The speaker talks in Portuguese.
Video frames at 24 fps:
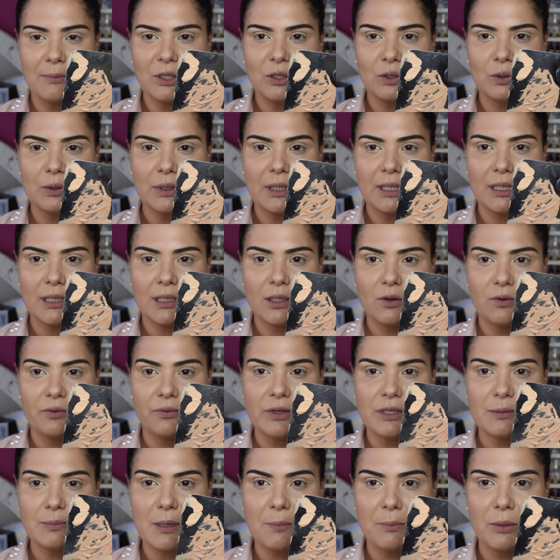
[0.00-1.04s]
misturinha que eu
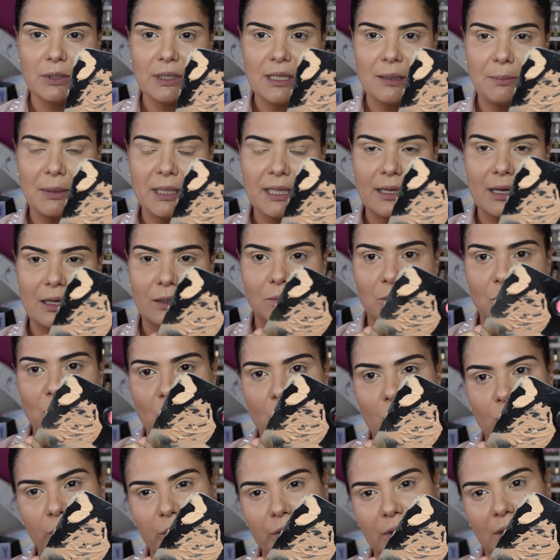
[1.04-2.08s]
fiz para poder aplicar no meu
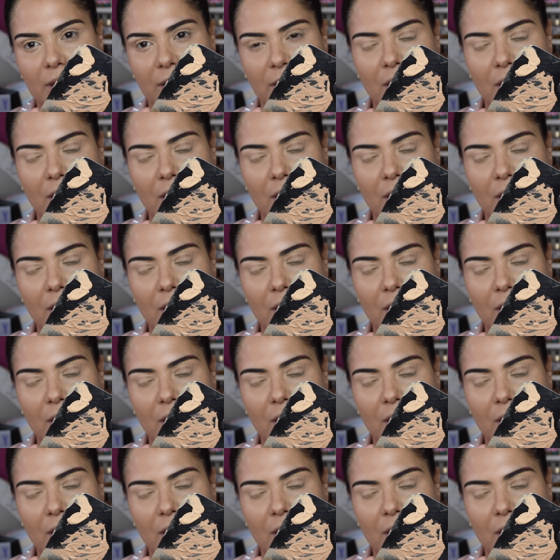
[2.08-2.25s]
rosto.